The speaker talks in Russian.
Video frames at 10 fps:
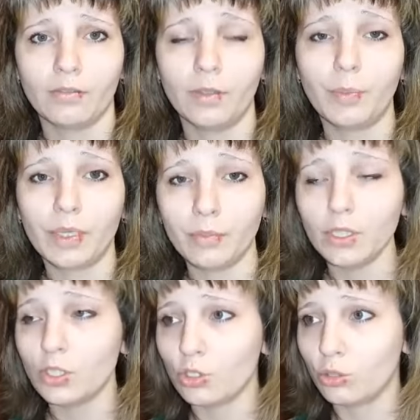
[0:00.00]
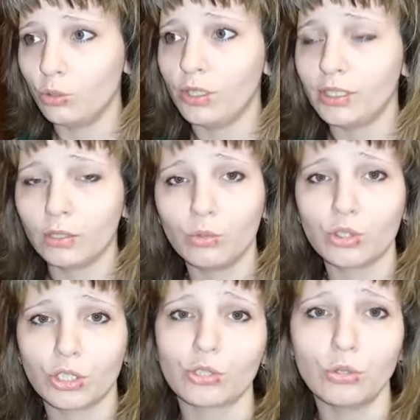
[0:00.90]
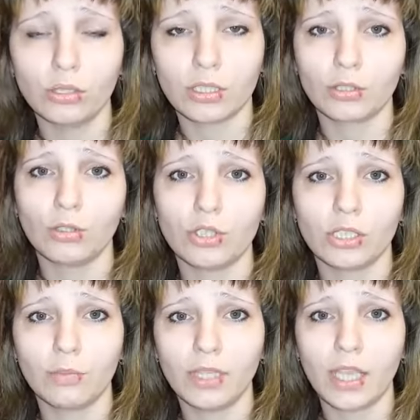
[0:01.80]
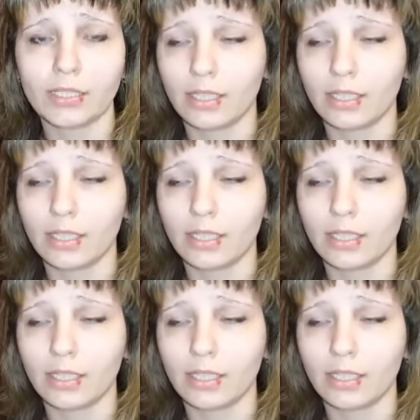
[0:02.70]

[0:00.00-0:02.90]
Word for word: Вы поймите, что это нужно что-то срочно менять.